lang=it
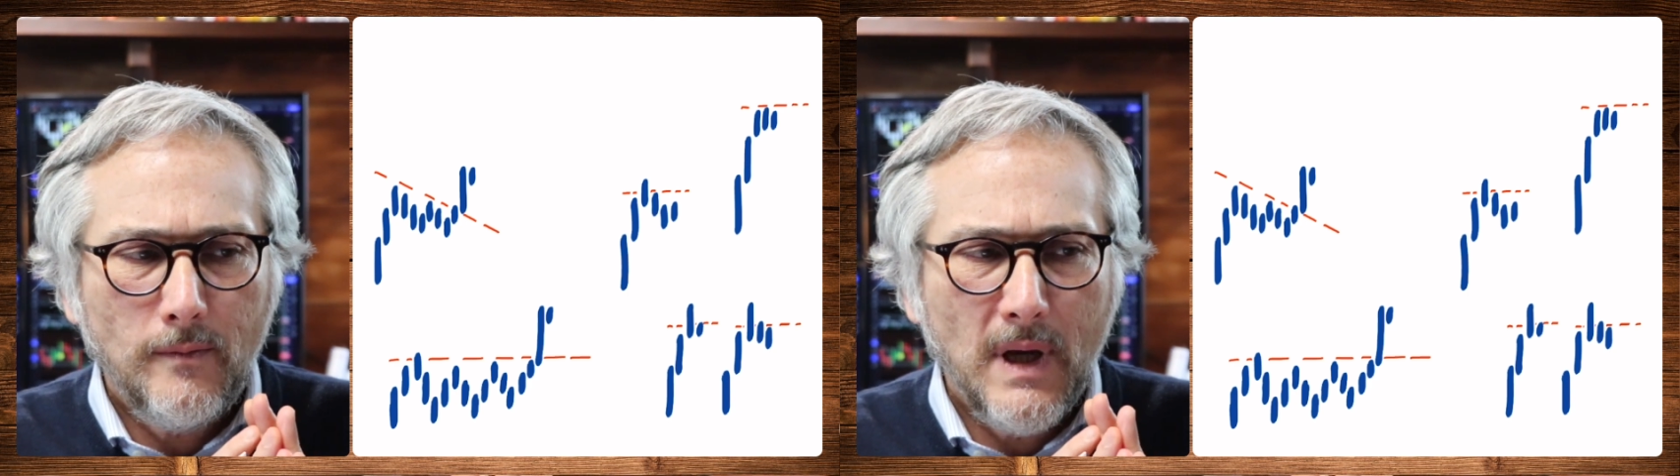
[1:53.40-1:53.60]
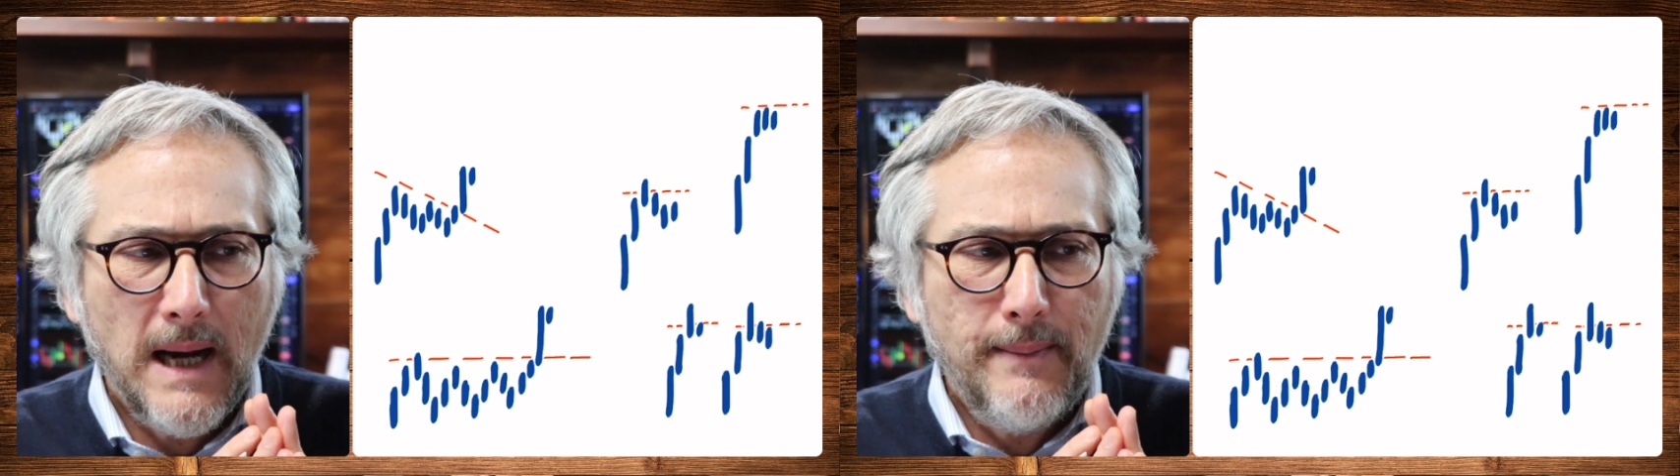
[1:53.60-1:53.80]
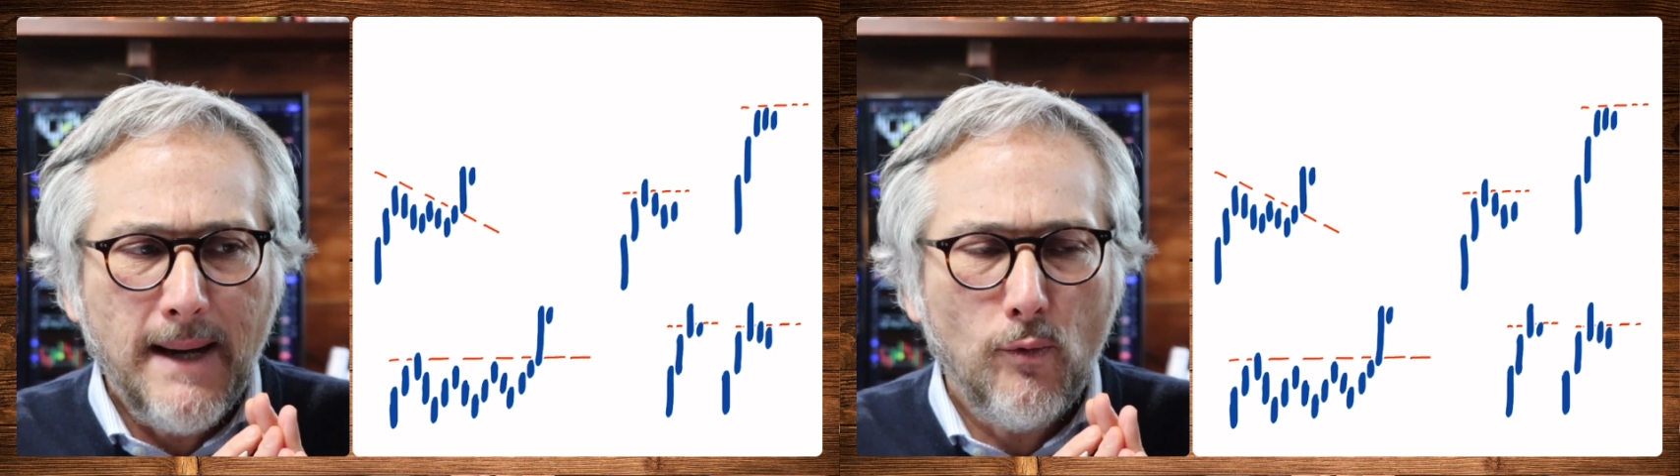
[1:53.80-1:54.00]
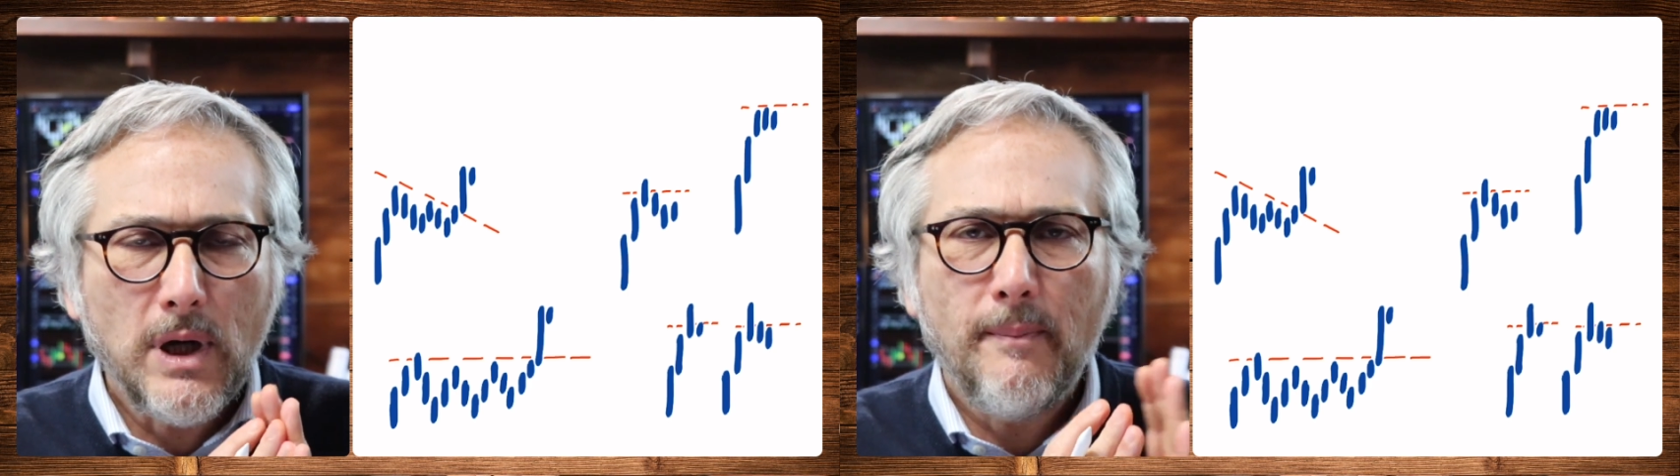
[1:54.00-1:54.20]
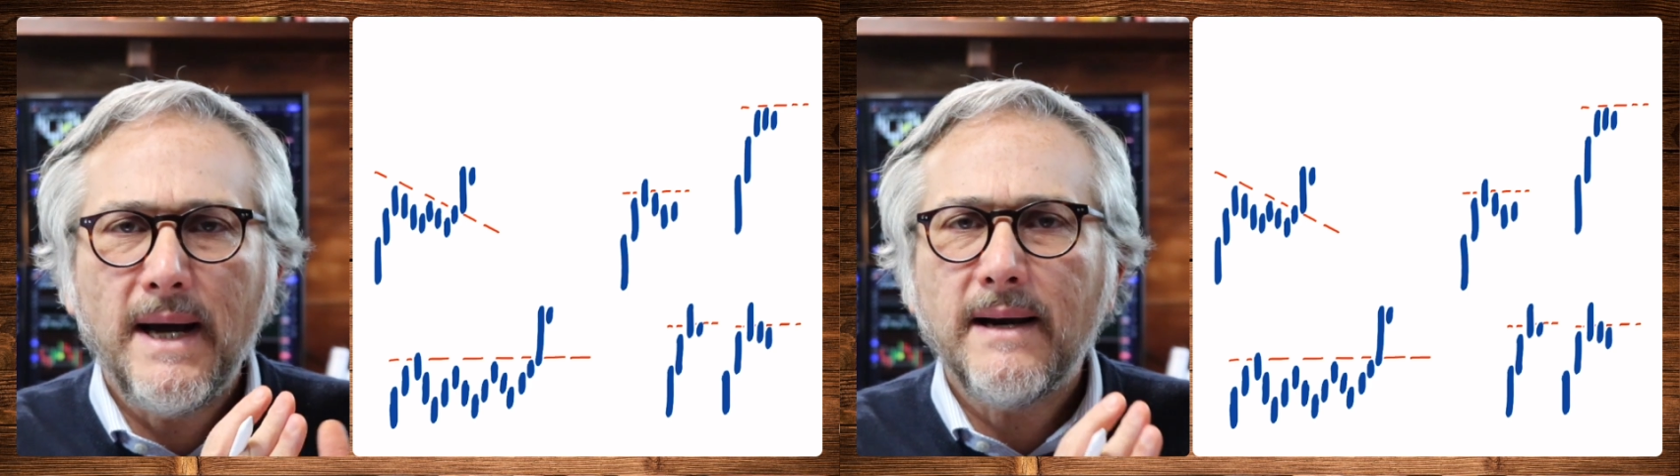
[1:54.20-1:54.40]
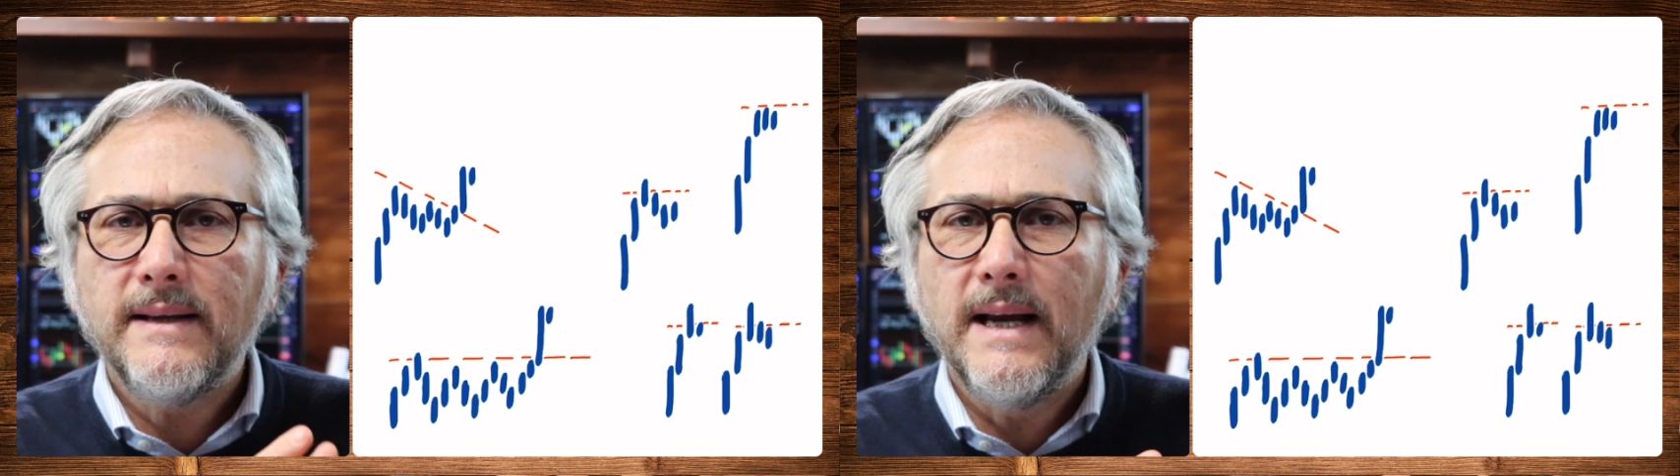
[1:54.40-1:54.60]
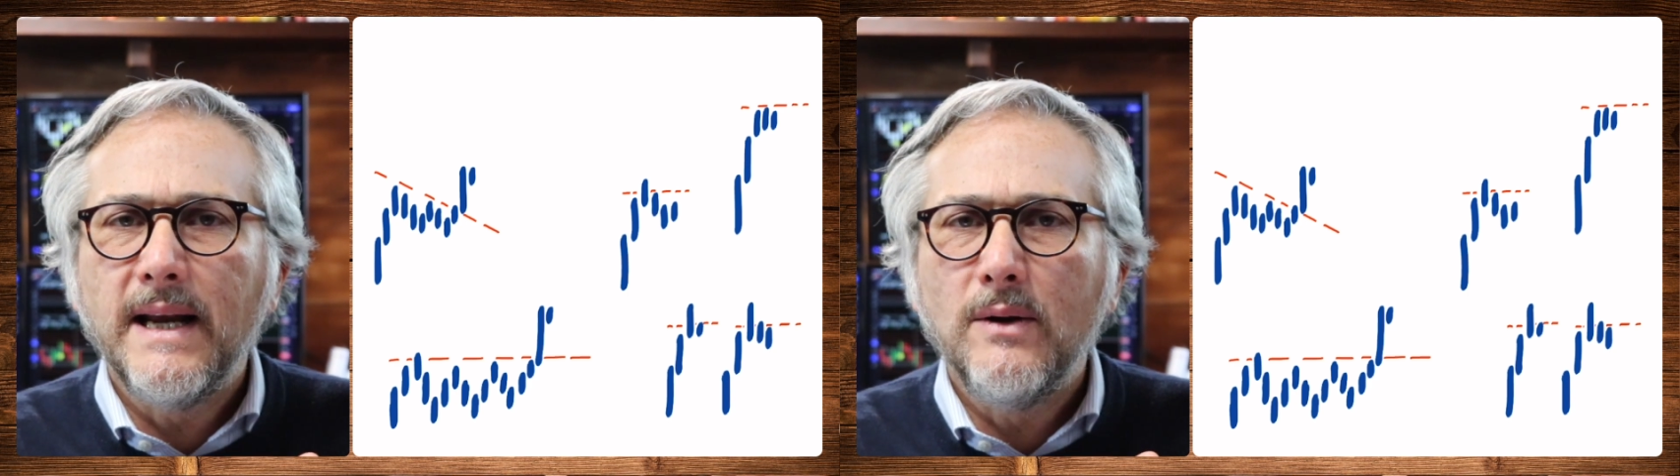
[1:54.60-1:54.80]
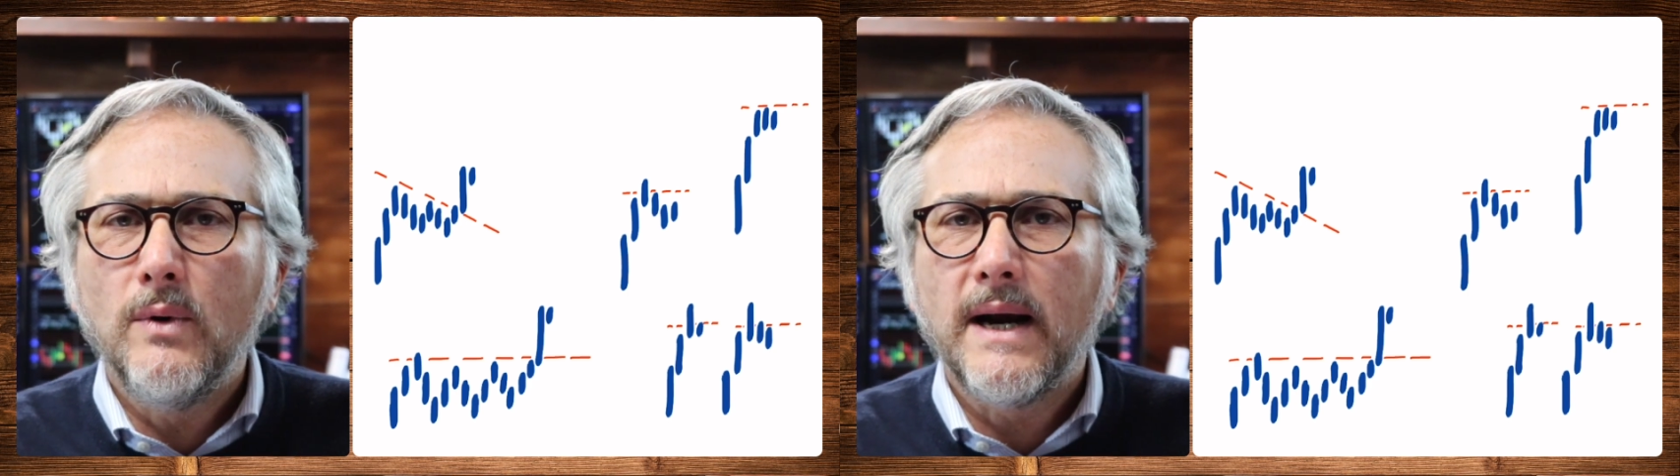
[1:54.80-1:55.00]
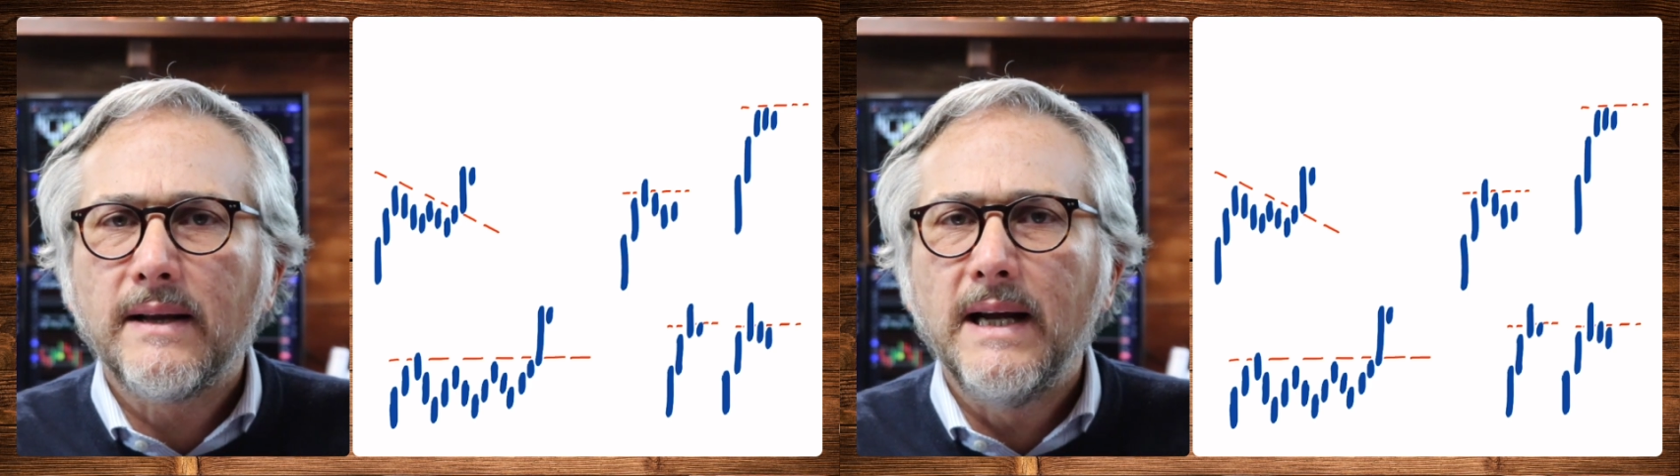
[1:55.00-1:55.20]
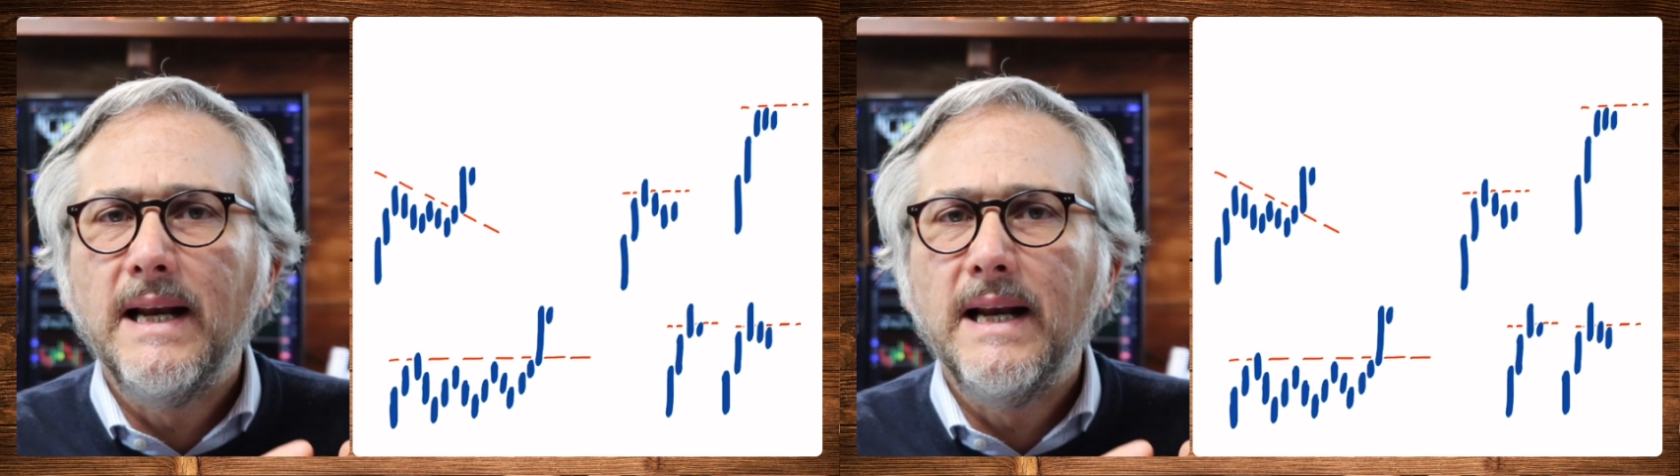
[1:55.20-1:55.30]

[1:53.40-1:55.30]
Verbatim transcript: Abbiamo una parte che riguarda